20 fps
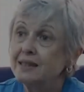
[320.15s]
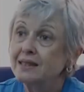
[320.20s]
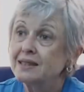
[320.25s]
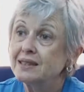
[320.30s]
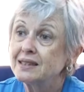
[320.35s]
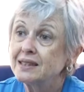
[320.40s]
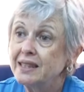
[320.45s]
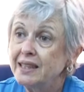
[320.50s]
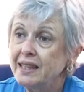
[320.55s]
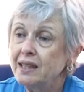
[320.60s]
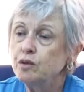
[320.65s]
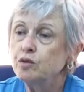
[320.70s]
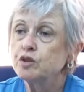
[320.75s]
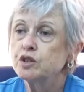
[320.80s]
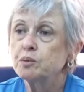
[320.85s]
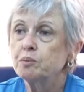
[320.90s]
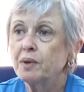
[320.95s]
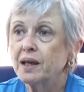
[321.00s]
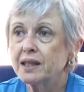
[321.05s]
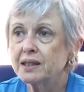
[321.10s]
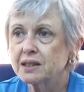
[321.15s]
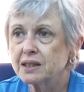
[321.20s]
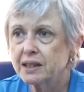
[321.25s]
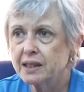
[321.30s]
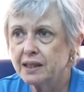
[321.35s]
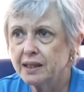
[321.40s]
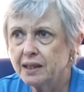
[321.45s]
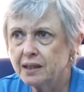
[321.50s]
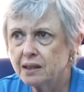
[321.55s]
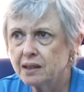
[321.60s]
sendo de baixa
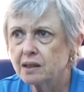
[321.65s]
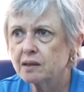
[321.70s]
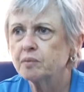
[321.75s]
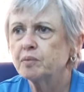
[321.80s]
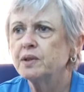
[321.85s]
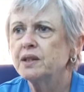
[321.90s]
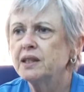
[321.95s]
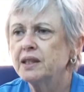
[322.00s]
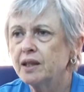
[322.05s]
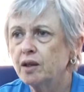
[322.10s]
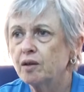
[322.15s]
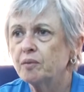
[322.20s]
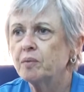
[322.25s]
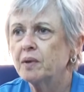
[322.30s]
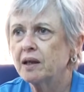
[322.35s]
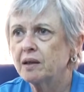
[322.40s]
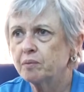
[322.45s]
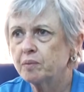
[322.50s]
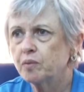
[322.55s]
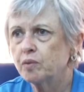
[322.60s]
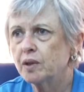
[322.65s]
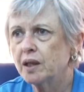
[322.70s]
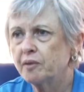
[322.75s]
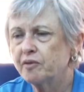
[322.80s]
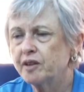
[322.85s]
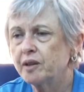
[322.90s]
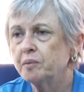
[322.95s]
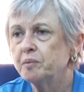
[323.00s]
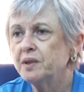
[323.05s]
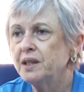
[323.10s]
renda, que a, a, a
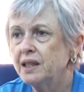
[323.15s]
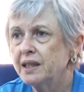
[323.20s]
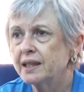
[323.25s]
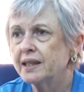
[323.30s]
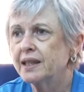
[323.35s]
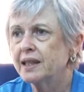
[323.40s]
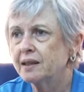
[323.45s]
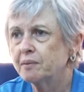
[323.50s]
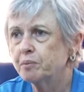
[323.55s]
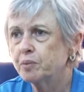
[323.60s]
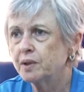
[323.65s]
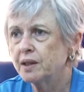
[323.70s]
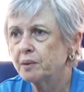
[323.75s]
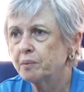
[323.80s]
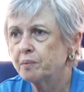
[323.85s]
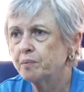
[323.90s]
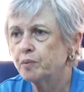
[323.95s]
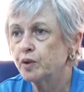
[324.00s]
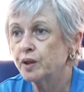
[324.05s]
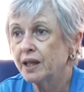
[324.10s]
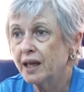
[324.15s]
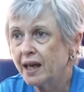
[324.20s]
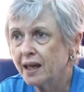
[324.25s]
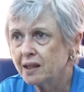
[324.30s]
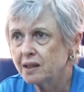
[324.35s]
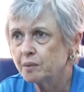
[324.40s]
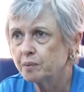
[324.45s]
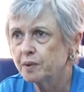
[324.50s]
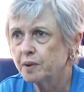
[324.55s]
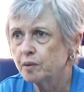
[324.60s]
família que é
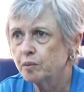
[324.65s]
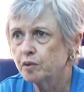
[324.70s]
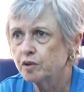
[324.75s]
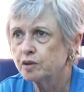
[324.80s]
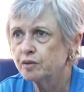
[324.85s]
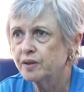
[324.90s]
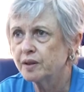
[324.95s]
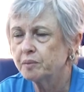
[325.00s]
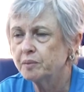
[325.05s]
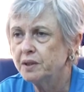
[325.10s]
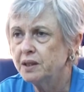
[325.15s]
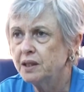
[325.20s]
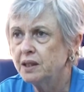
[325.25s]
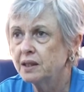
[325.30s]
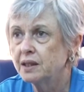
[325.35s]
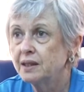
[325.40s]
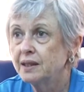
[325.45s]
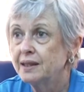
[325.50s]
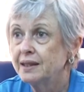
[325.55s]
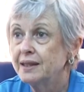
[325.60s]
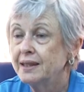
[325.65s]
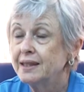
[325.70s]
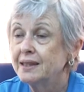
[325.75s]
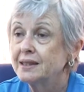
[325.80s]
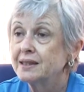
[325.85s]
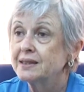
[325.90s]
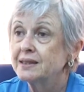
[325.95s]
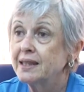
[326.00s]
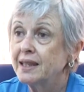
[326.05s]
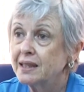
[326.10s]
apoiada pelo Bolsa Família,
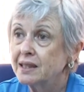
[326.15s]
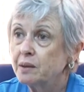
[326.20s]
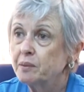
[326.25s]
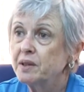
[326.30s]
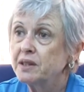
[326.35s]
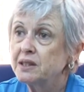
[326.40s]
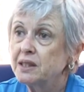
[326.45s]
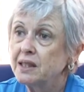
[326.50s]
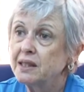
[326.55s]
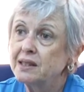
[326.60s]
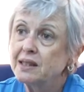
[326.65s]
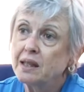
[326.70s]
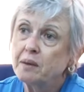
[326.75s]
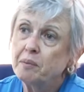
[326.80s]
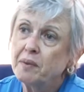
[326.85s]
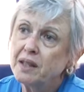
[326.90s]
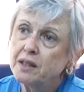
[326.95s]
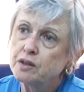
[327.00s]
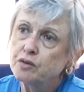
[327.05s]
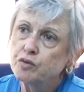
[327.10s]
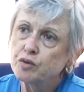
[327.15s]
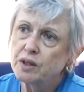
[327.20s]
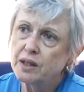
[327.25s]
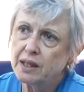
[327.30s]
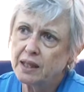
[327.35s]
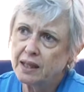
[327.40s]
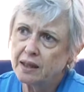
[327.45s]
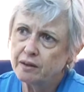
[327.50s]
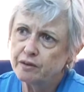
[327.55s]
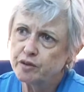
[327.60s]
certamente ele ainda é mais
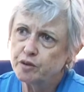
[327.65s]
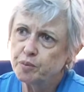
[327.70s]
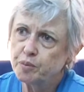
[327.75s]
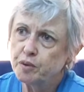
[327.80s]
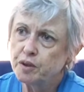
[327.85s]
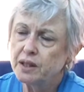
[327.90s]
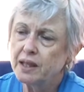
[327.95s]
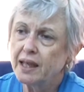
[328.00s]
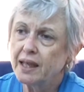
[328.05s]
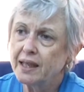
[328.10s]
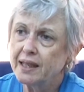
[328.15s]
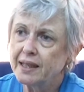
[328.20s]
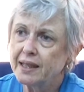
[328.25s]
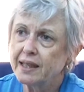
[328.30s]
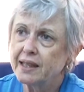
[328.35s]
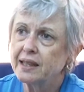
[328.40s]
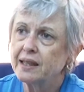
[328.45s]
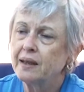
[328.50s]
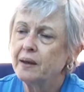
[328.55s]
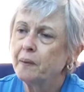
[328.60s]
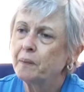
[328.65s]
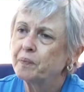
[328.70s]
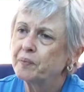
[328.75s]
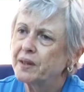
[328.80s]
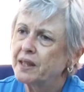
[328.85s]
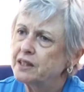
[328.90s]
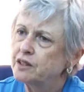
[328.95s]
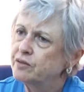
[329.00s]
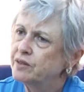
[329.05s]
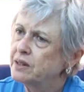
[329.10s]
vulnerável, porque além,
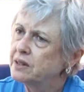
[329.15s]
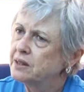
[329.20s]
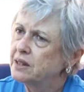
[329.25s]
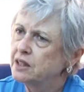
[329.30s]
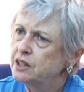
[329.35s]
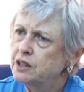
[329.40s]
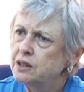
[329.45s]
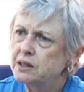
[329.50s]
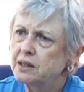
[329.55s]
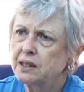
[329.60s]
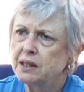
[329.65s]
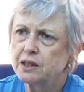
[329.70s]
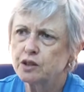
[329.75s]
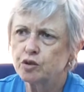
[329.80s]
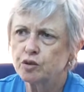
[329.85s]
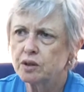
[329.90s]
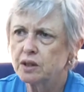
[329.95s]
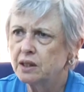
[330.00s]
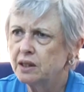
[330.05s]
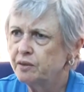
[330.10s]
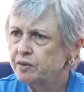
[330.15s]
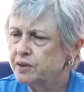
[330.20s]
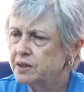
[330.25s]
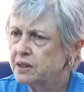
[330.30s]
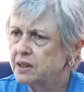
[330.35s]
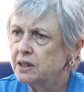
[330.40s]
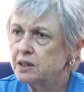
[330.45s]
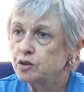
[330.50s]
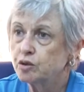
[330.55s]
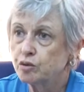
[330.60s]
às vezes, da distância ou da
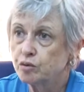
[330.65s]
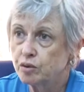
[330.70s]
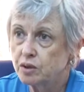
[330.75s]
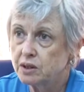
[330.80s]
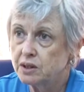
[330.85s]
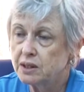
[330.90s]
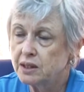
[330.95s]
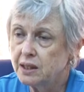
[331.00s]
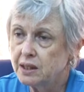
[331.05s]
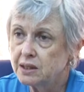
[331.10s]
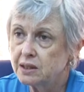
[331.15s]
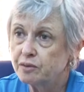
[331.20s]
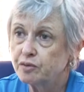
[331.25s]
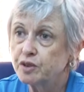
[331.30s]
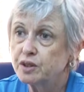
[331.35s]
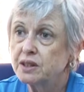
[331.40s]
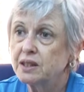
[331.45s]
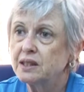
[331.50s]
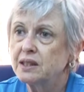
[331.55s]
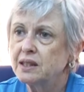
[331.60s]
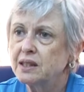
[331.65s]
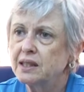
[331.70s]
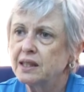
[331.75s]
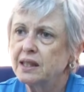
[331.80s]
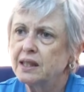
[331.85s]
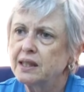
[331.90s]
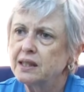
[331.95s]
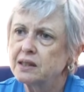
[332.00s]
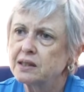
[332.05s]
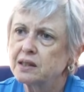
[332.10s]
deficiência ou do que seja, você ainda
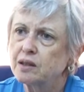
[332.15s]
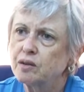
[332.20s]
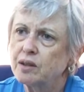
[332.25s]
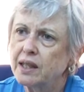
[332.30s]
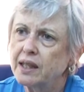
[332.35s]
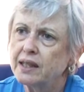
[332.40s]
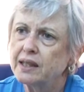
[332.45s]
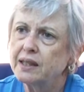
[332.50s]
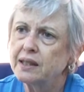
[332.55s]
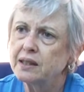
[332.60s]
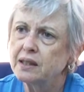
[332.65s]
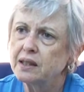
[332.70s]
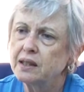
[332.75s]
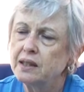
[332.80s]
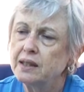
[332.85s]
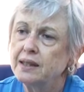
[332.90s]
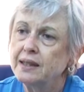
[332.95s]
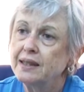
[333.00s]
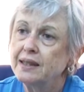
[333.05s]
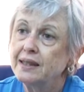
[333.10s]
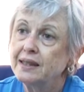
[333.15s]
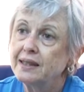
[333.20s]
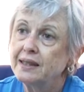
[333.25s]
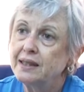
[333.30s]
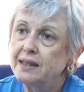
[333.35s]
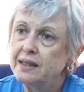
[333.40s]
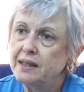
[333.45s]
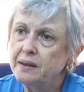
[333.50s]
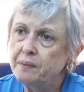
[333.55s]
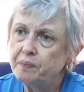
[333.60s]
tem a questão da renda
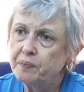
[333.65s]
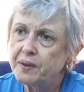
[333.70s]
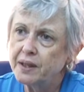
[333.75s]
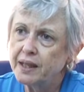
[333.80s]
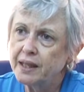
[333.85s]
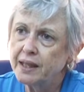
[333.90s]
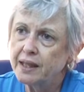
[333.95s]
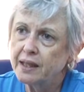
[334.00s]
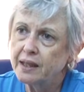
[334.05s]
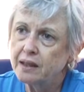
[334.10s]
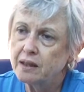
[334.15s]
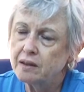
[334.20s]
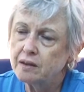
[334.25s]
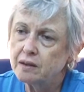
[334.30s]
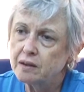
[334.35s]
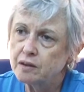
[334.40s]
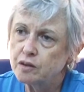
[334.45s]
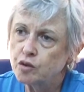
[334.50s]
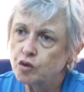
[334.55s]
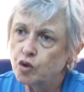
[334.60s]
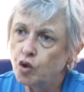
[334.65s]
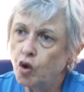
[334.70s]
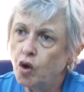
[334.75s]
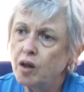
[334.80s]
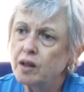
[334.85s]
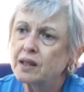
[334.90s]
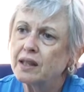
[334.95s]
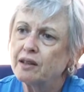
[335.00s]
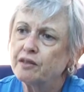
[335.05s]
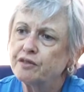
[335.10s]
que é,
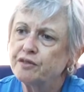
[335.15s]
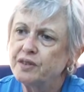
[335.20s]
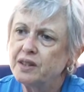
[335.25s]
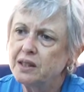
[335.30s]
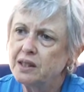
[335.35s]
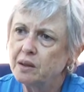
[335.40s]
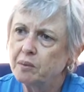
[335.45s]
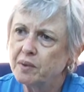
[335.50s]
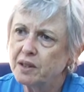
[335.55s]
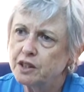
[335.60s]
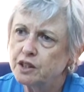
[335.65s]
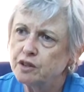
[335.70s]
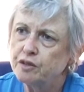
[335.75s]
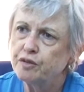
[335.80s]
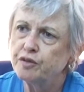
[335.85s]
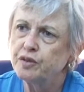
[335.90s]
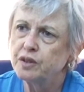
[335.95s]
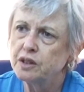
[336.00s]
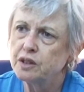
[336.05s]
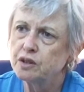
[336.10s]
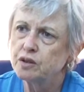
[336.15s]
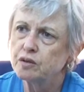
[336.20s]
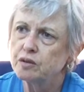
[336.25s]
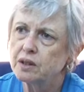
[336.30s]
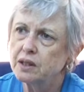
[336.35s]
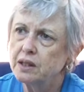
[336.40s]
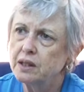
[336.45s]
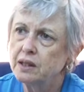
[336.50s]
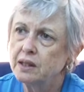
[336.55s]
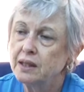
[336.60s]
torna a vida mais
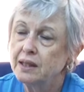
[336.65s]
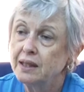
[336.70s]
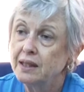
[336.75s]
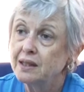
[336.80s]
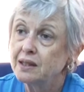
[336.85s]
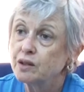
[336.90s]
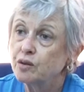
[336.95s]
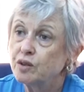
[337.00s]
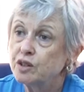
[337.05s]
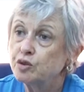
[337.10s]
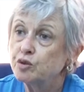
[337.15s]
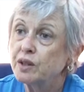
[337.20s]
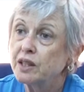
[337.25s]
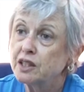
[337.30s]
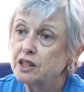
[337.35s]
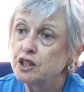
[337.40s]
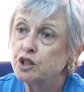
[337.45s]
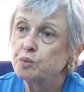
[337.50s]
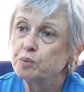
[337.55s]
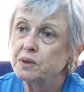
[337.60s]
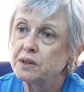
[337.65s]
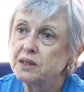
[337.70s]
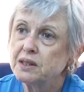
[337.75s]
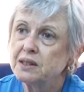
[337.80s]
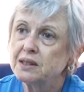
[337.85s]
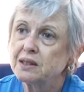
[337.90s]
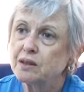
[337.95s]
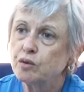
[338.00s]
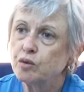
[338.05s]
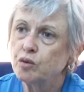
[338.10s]
difícil, né? Então, o que a gente
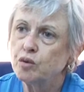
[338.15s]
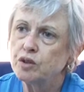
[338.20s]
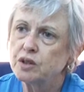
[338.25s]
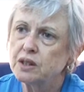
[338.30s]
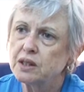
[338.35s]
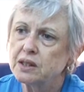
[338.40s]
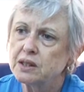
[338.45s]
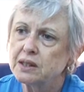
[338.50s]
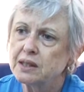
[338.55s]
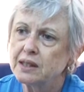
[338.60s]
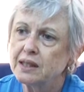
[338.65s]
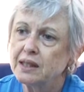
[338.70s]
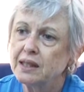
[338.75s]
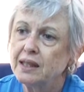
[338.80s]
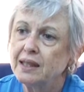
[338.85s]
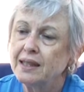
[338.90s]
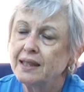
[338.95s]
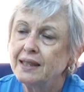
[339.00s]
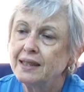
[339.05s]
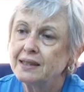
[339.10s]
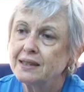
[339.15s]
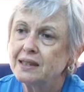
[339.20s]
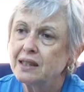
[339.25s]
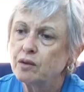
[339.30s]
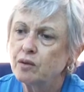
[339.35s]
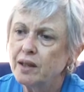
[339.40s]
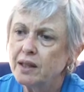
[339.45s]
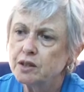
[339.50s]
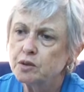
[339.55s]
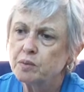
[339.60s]
precisa hoje é assim, você
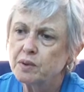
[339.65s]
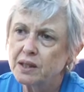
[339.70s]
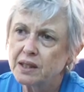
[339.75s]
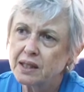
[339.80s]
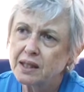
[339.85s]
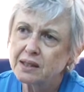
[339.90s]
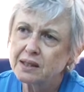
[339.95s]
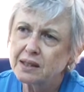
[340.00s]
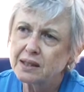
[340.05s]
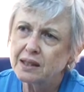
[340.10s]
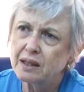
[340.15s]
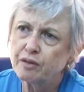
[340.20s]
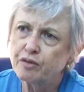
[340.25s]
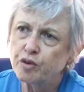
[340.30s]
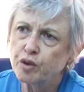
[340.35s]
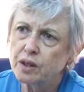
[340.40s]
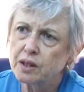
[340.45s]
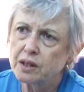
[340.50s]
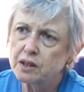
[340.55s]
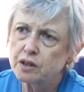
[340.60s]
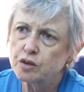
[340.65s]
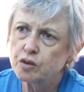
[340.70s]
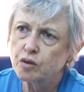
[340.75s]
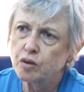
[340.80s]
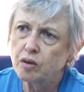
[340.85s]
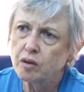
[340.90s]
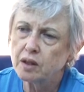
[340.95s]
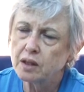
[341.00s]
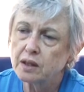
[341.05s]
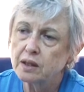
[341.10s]
conhece uma criança que está fora da
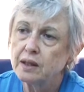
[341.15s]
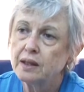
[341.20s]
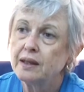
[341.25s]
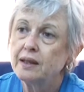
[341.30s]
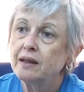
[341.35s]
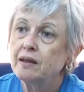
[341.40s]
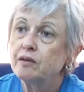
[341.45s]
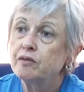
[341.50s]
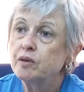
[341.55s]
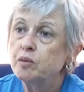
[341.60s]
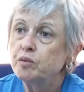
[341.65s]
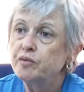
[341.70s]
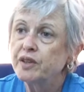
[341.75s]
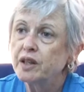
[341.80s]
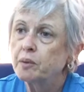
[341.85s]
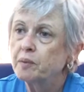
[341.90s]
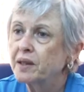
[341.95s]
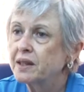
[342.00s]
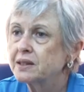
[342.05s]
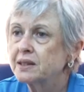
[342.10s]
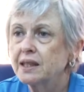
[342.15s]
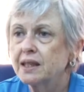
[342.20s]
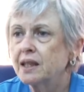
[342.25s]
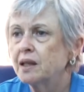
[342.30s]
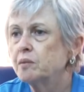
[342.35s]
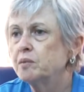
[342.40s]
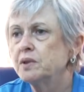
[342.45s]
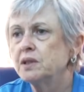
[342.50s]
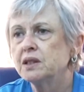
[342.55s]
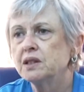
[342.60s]
escola? Vamos ver como é que você
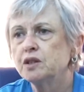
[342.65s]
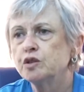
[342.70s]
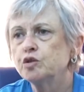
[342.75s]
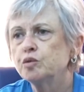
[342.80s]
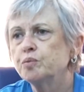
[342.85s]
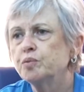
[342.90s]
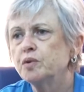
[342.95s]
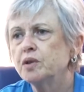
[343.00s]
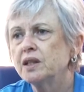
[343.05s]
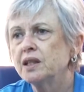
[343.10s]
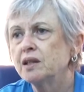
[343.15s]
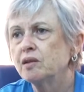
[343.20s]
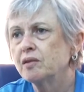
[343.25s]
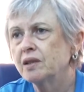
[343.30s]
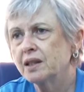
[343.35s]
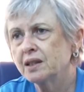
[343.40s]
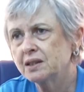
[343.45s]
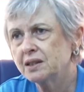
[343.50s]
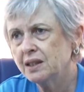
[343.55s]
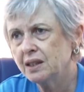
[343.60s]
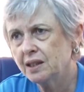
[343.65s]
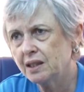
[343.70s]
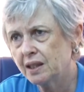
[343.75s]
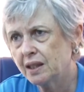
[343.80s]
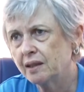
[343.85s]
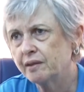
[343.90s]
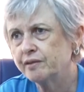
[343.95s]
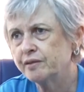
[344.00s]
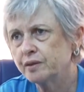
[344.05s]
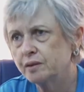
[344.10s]
encaminha isso, porque não é
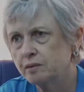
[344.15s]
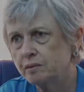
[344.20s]
aceitável.